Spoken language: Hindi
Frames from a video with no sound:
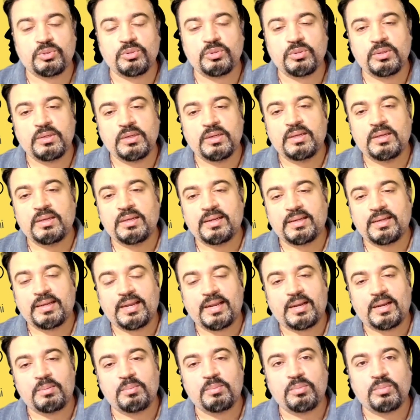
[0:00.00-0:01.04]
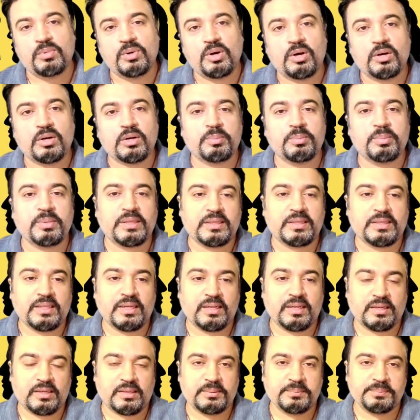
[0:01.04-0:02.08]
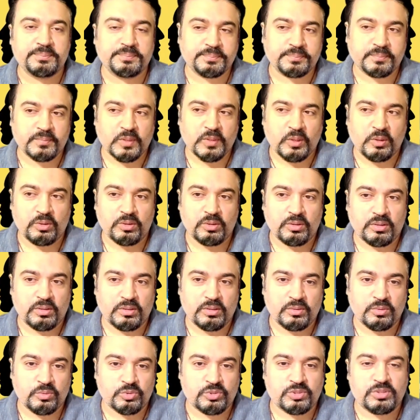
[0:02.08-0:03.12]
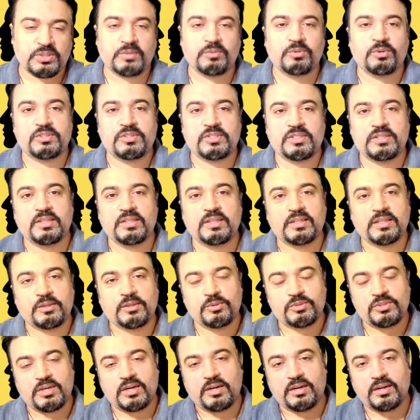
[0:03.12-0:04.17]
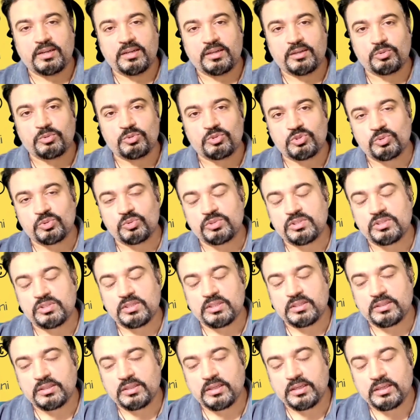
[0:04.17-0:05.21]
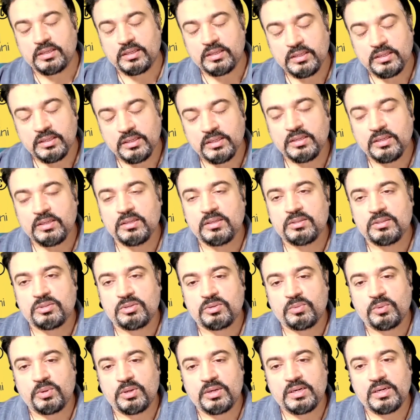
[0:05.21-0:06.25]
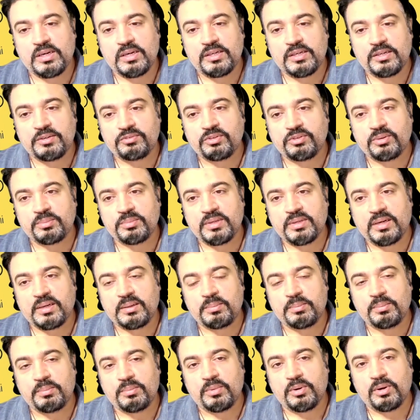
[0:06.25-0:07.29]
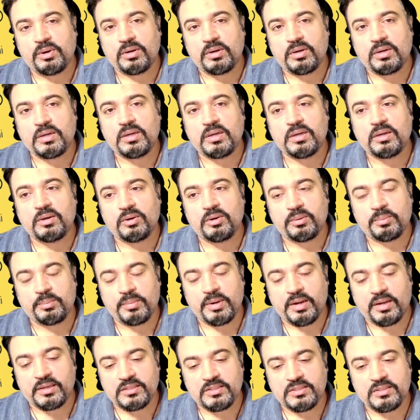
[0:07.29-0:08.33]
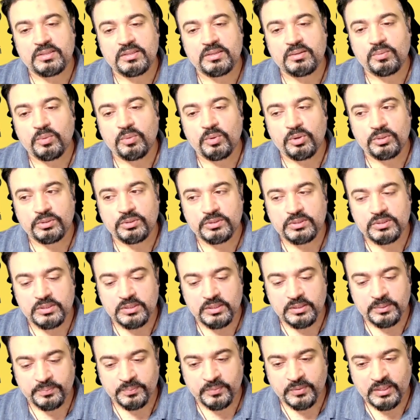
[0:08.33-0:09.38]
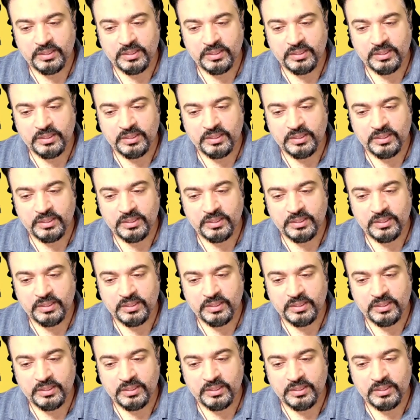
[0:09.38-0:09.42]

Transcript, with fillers: उसको एक मॉन्क मिलता है और उससे वो जिंदगी गुजारने के उसूल सीखता है सो वॉट यू लर्न फ्रॉम दैट मॉन्क और मास्टर वॉज